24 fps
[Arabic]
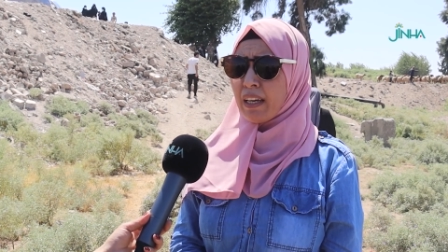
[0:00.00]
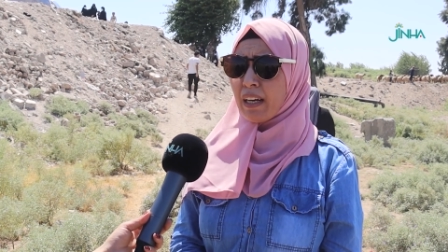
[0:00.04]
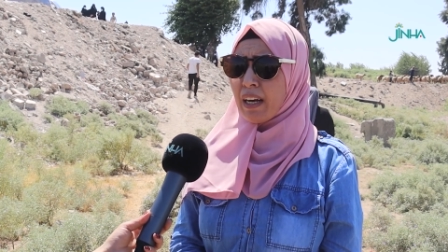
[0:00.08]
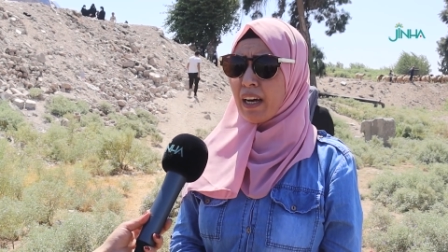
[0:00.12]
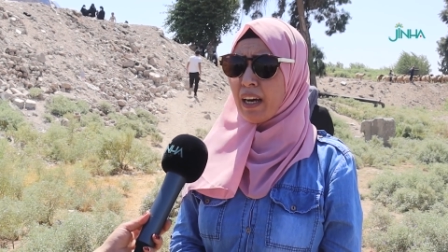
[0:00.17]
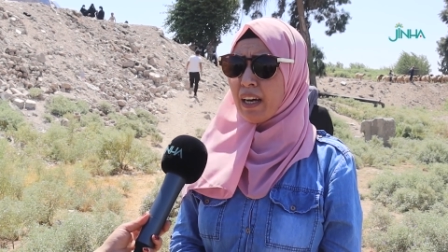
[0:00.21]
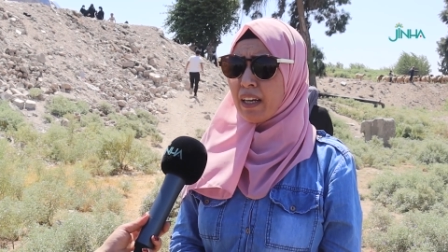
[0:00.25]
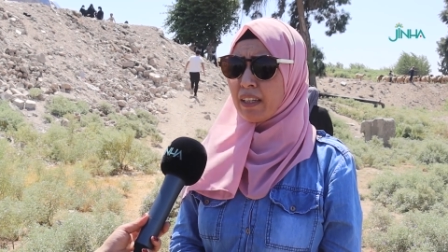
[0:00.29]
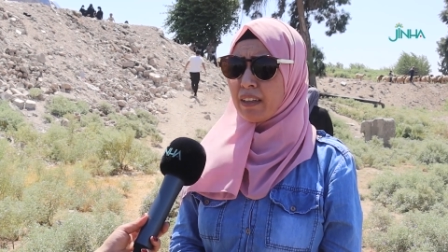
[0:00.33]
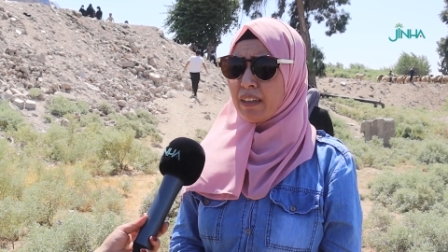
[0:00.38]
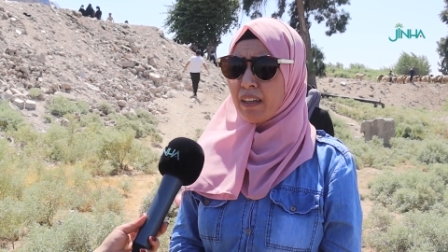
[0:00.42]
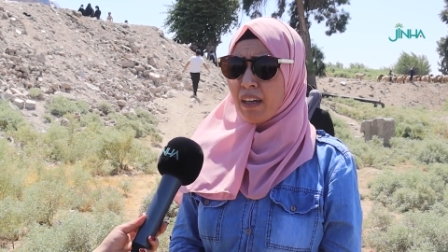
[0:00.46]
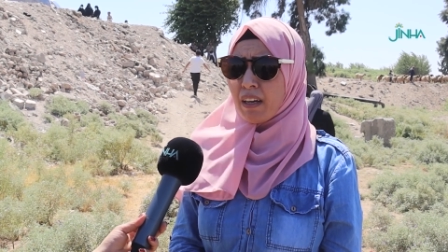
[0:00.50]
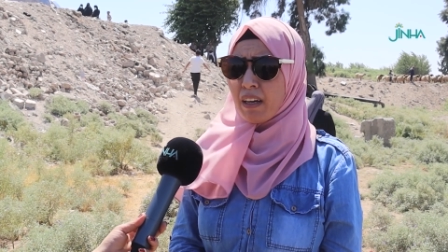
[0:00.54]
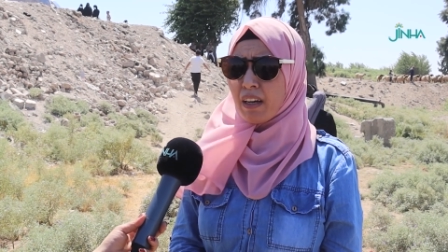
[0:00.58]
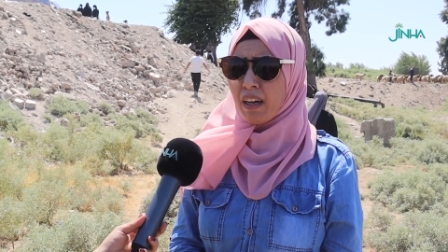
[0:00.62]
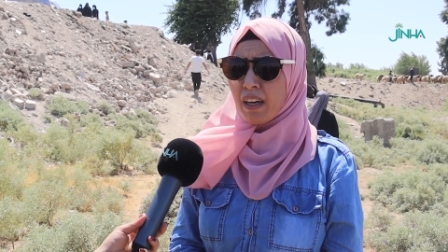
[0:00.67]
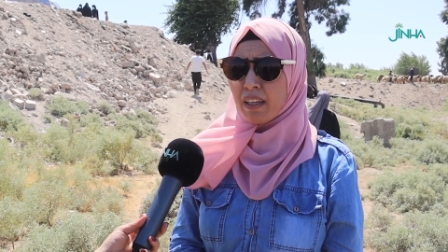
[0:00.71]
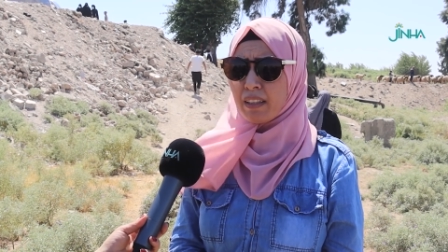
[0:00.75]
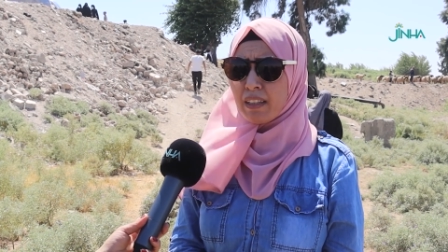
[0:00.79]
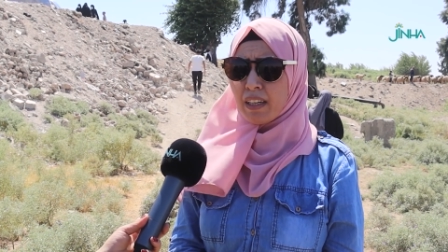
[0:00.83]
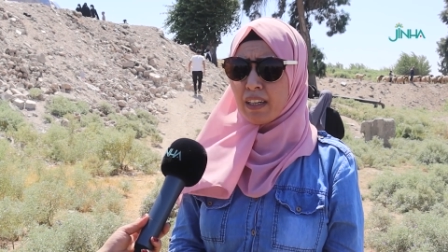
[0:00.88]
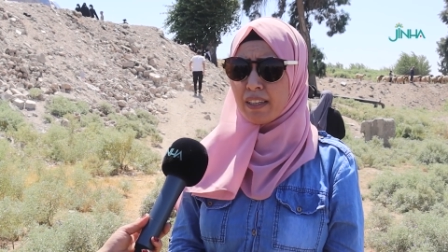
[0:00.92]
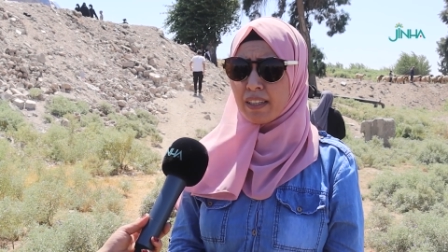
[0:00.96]
لقائدنا
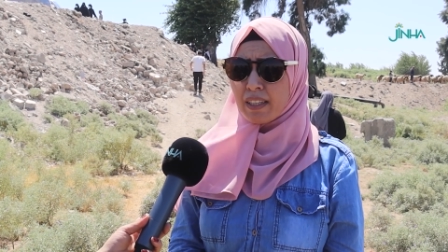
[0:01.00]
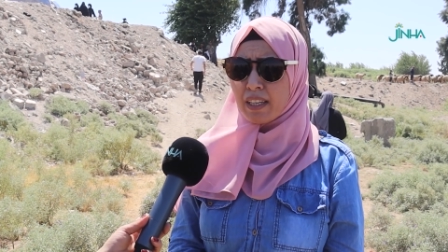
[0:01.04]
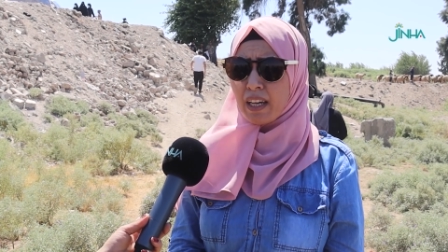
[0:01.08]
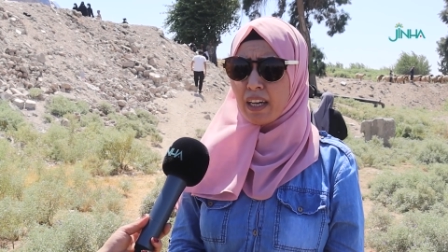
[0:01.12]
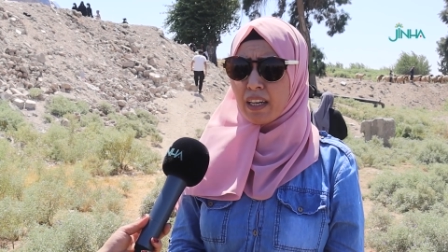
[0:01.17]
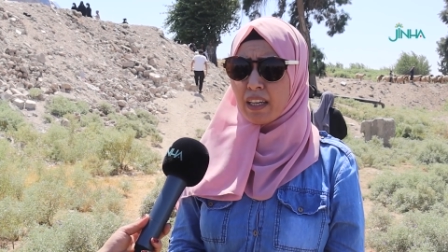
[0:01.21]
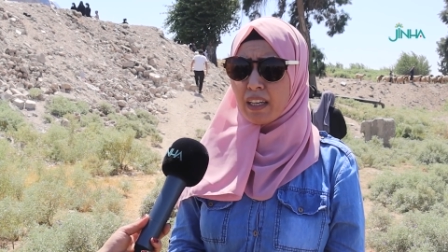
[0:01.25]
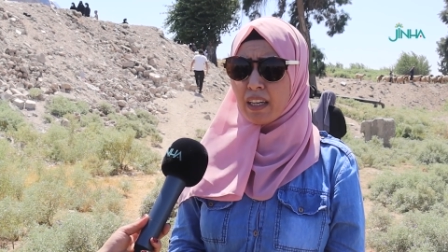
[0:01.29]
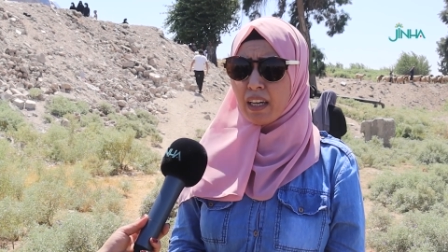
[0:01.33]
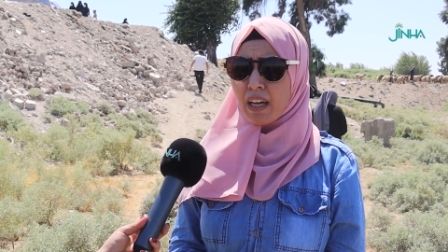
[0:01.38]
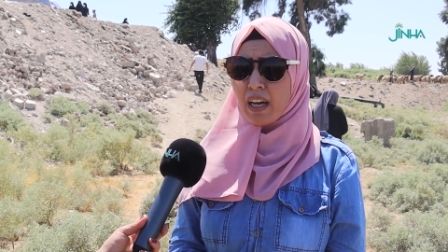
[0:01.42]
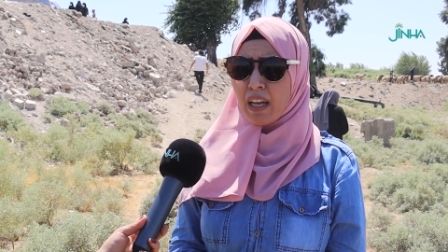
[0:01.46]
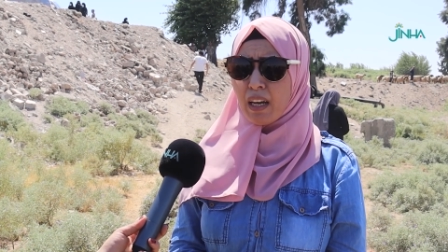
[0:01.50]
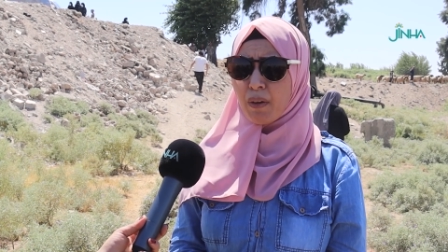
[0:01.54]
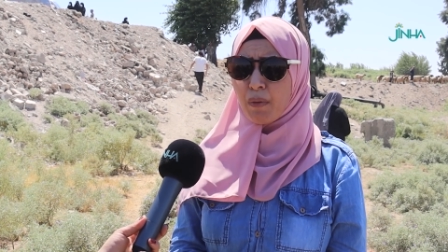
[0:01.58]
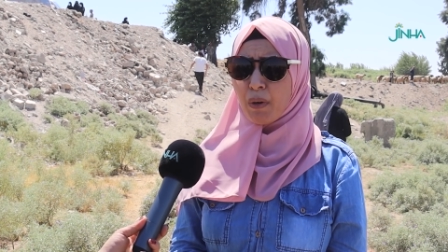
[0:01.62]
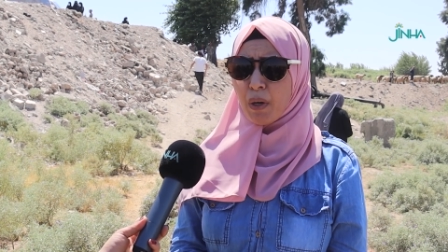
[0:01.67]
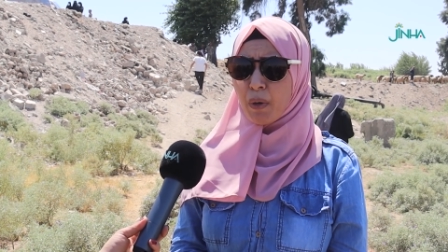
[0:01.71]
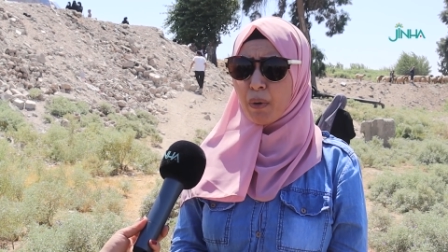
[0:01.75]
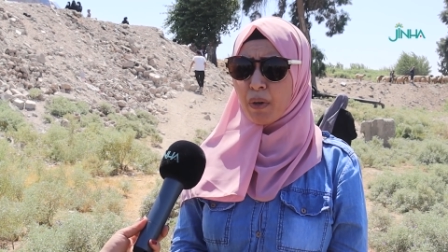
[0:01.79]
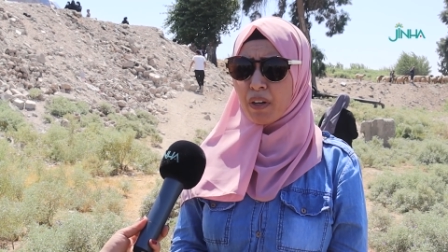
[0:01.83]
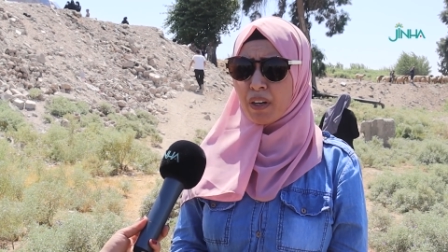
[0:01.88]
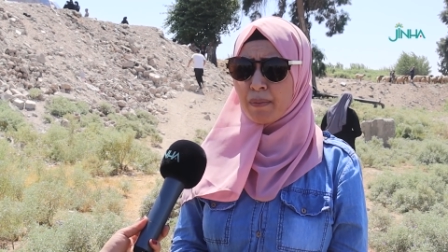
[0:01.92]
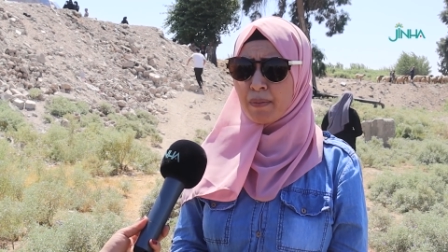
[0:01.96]
قائد الإنسانية ألا
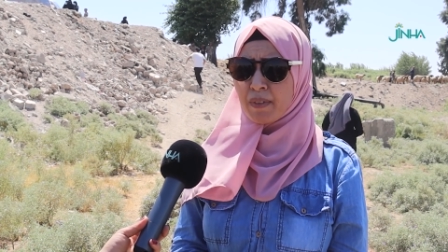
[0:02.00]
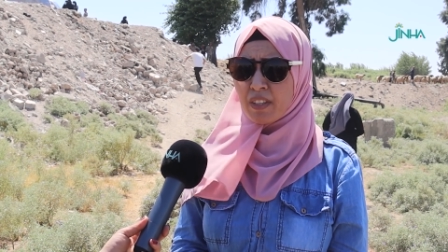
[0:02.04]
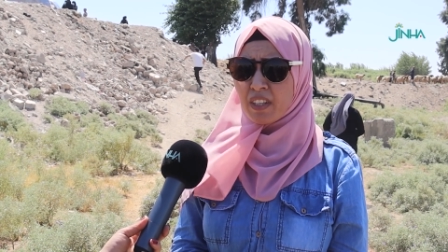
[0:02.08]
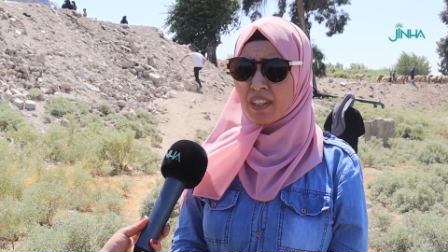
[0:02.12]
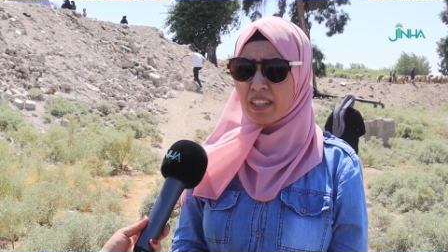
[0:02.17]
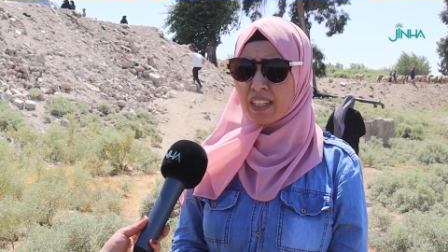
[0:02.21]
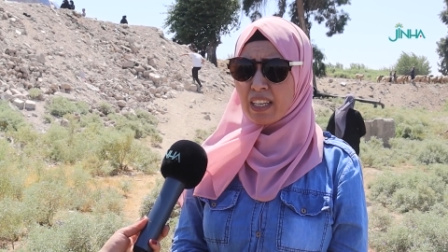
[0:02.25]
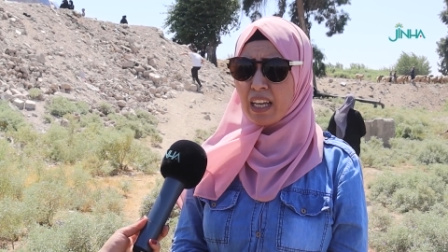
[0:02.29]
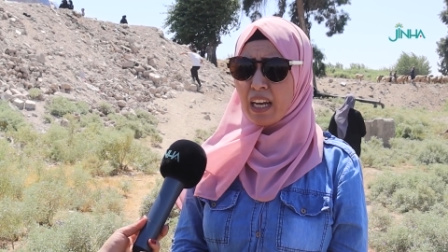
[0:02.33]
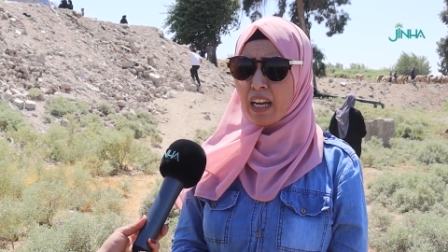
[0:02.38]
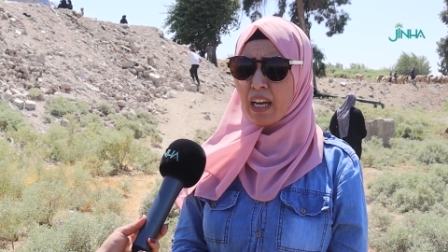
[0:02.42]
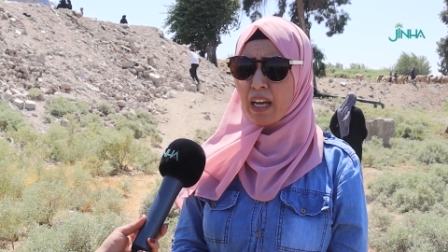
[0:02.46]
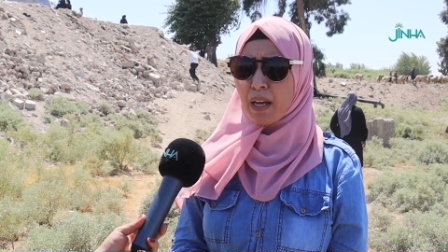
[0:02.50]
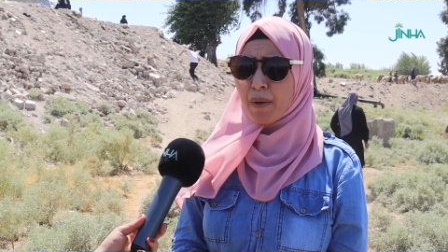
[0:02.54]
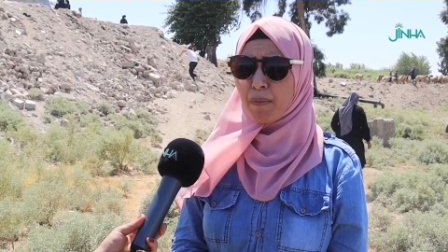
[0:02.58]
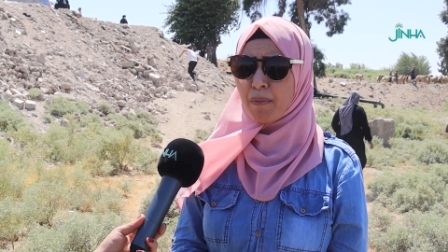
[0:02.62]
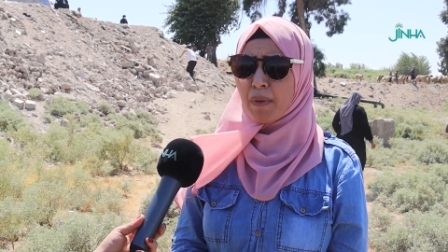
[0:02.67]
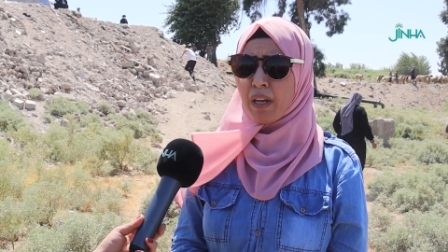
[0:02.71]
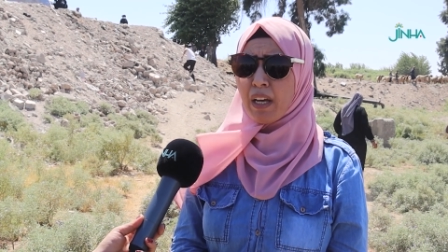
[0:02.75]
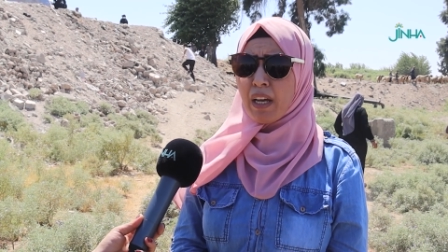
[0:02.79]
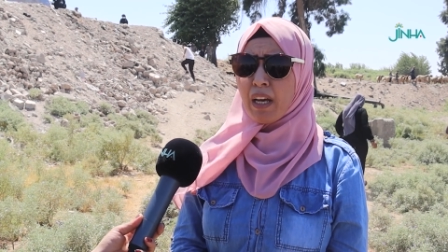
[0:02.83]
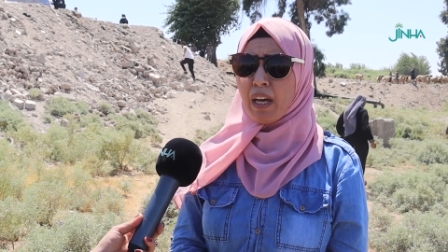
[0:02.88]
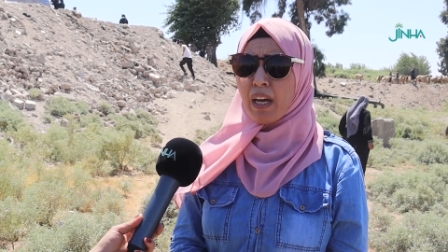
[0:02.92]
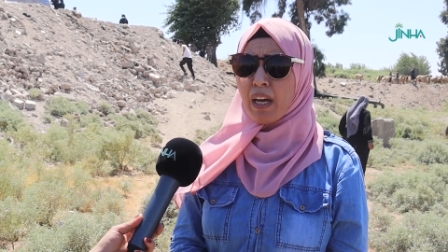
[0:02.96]
وهو رمز السلام